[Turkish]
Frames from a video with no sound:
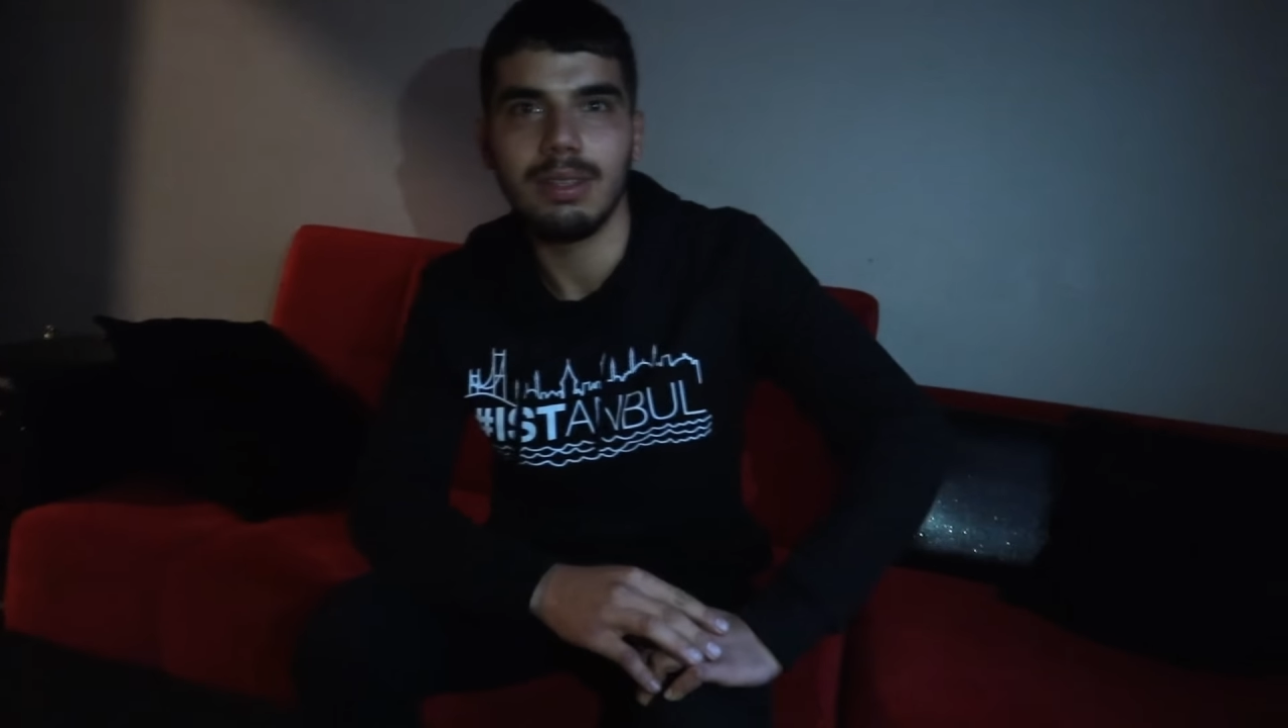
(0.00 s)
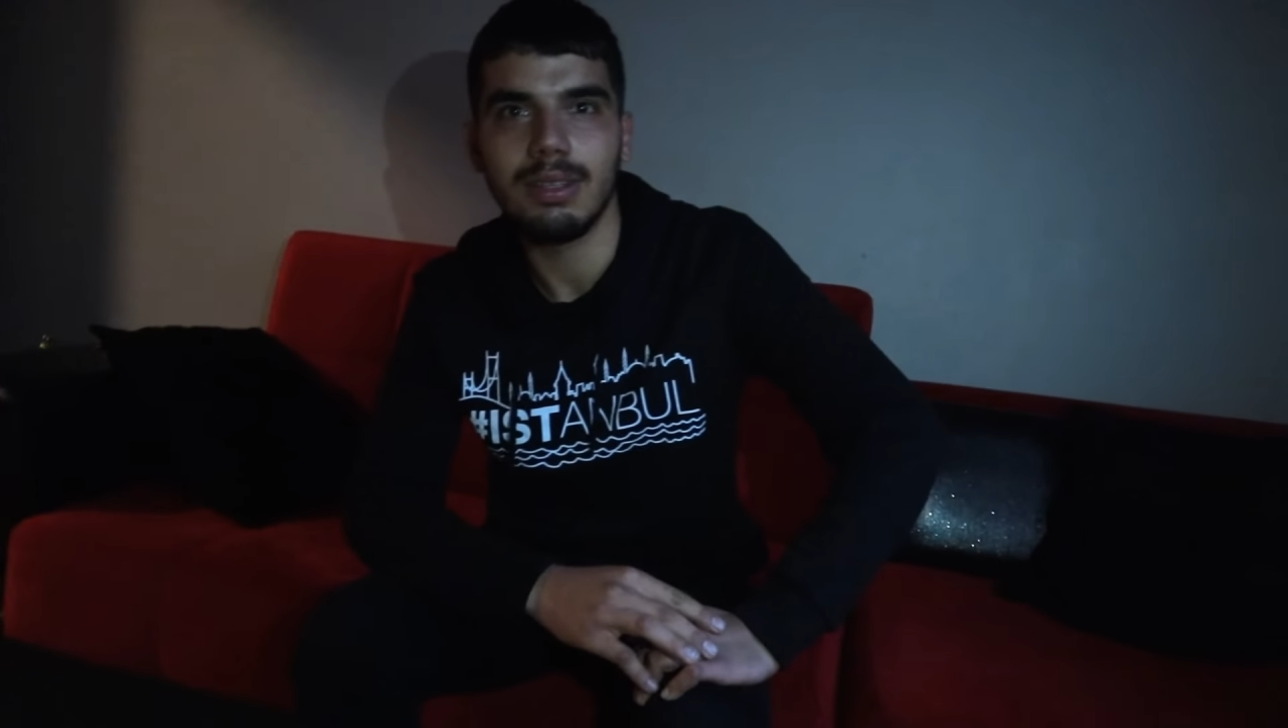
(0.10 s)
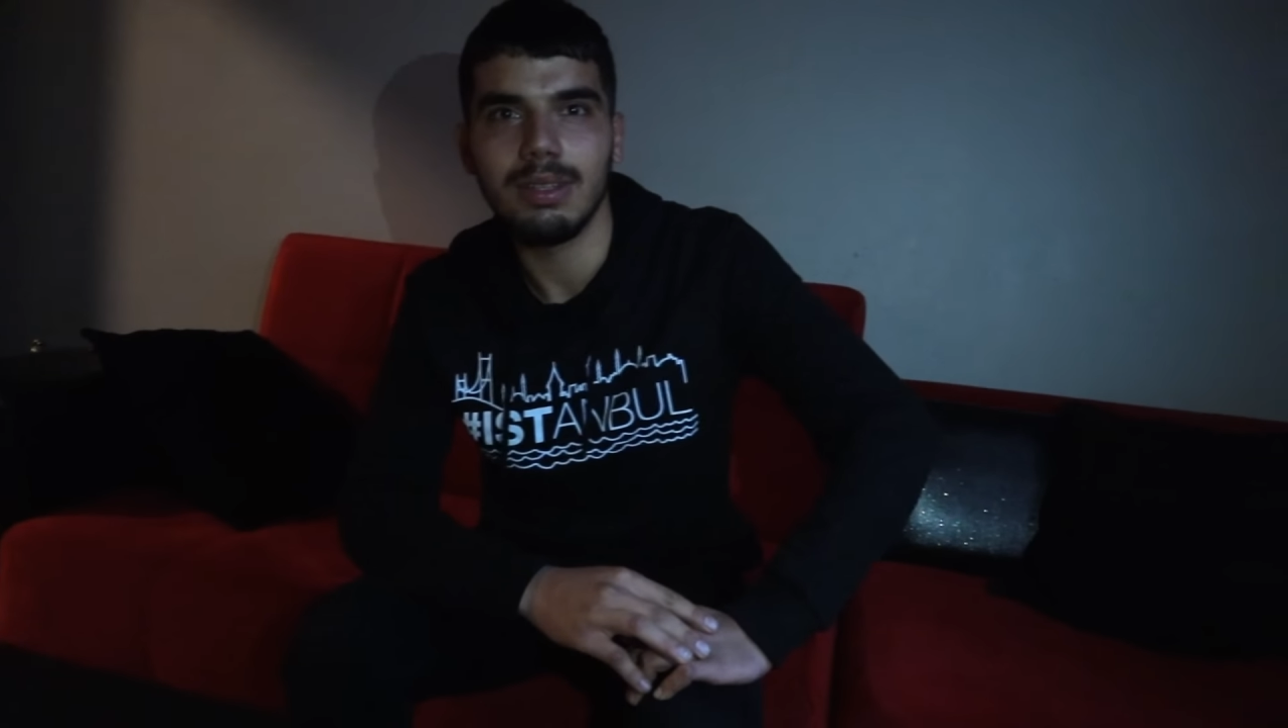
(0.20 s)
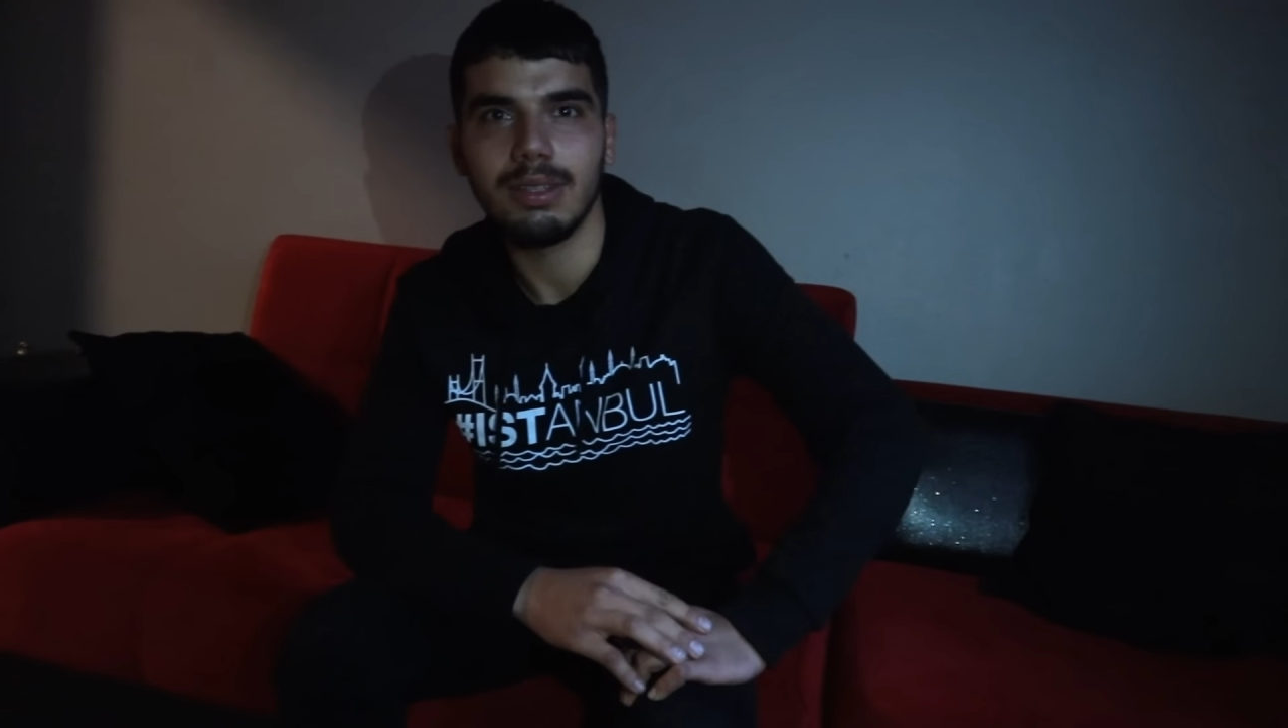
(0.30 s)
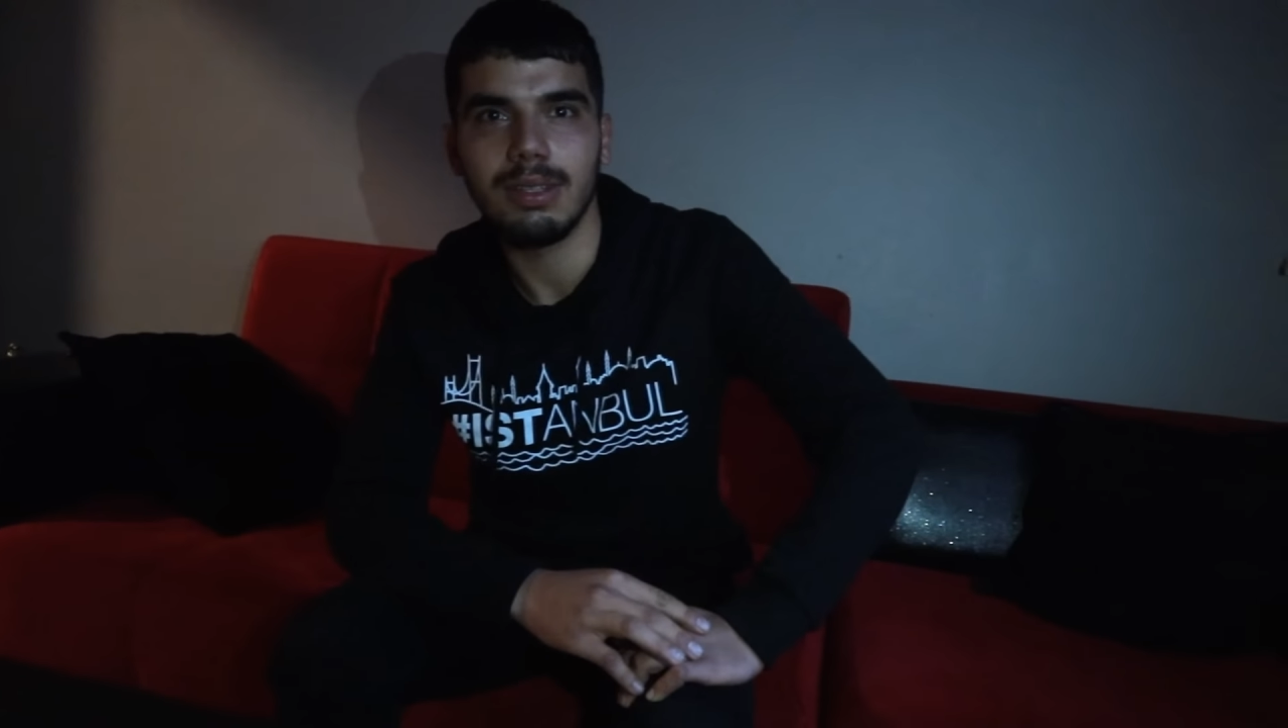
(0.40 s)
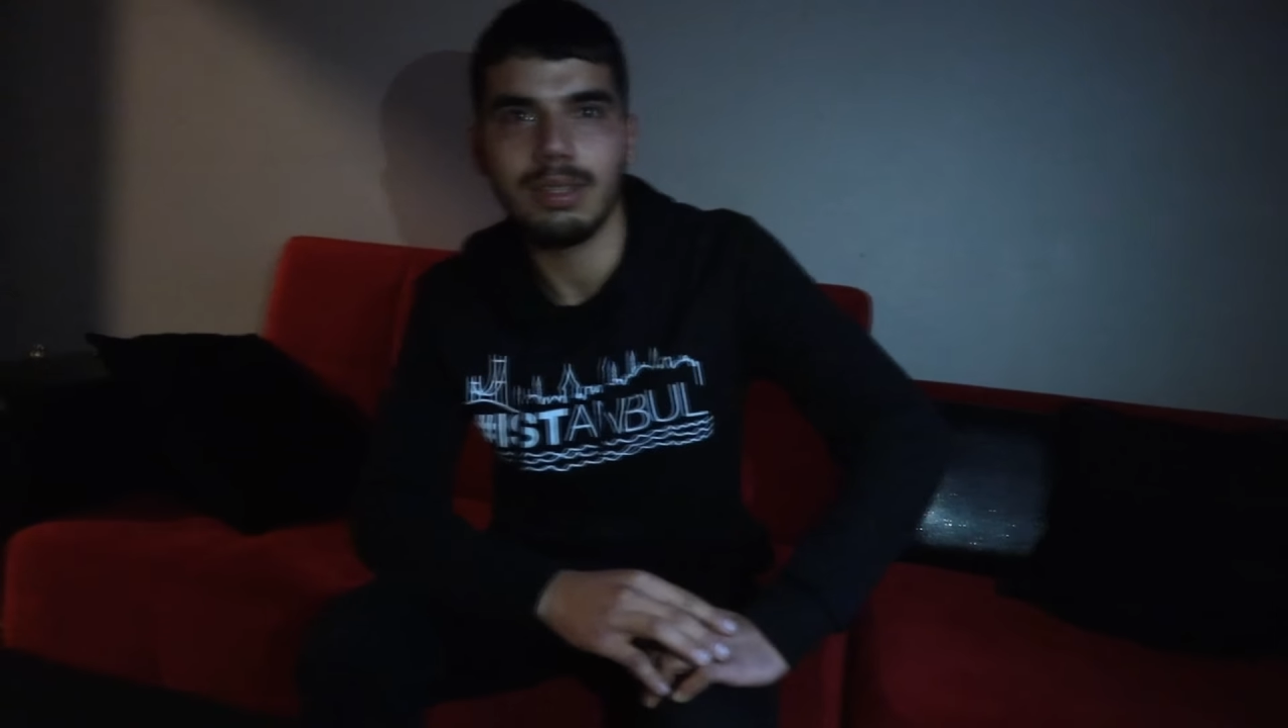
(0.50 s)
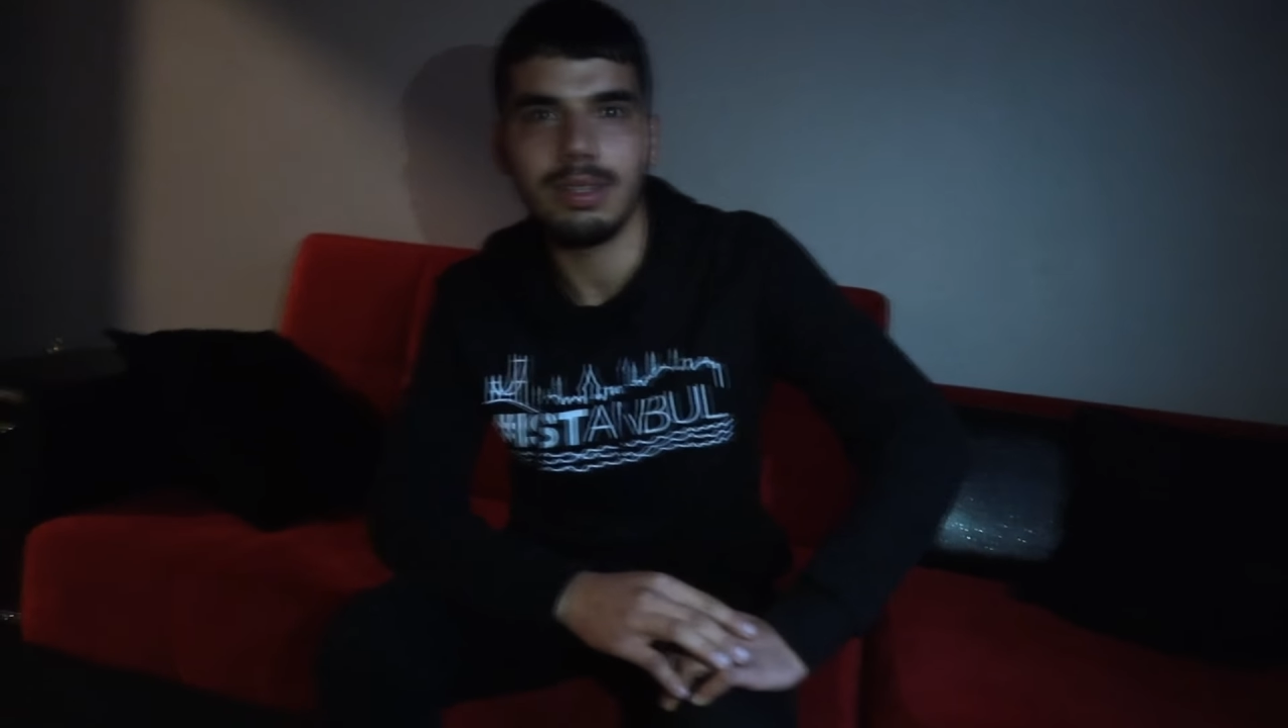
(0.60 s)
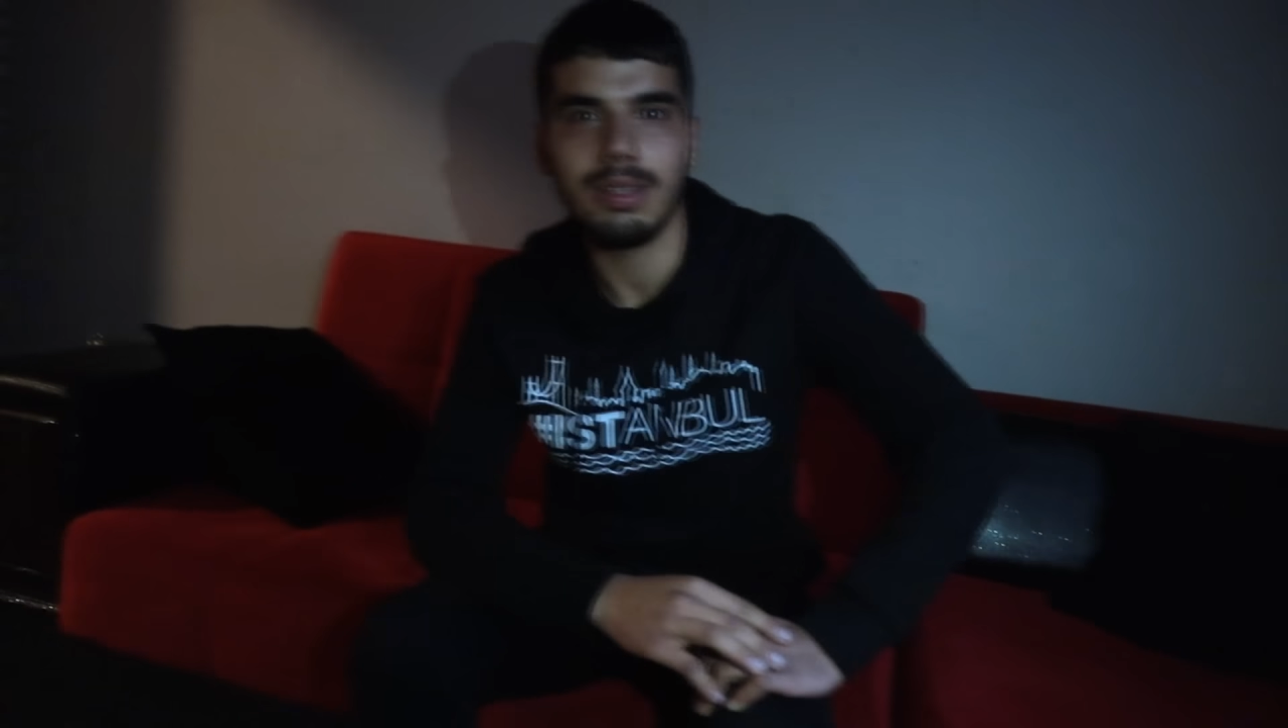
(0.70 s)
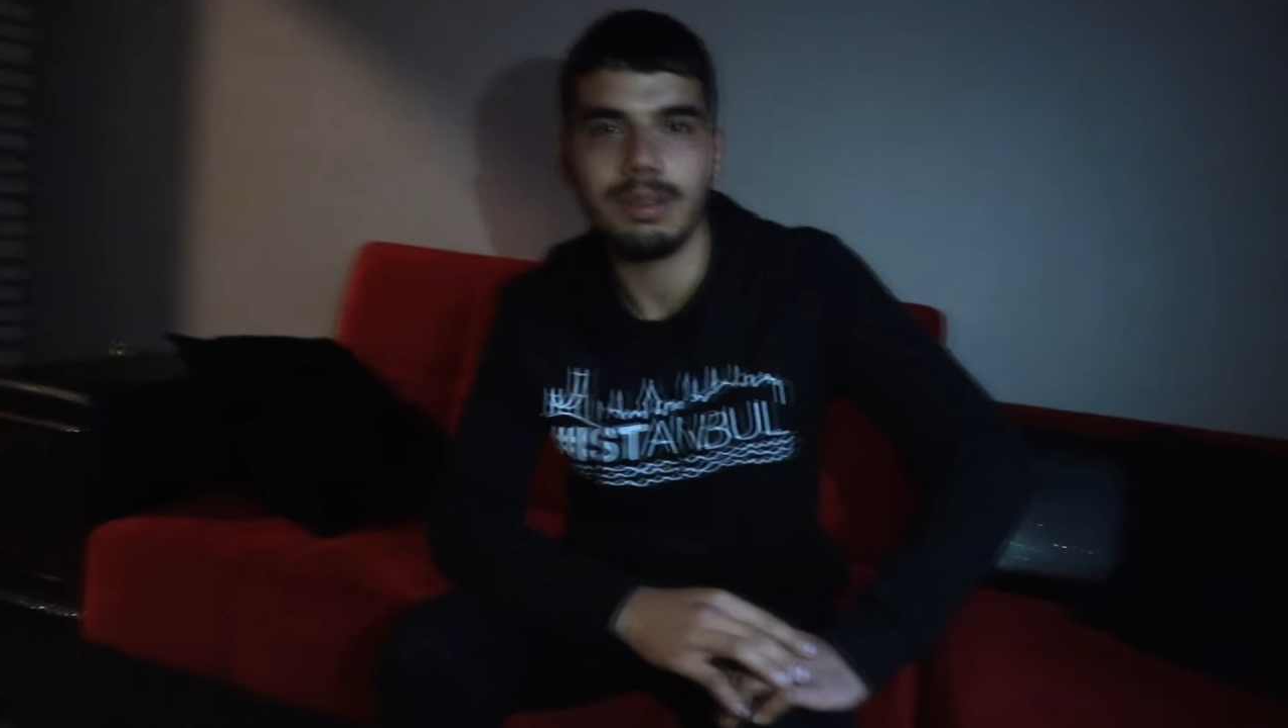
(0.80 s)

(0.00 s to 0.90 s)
sıkıntı da.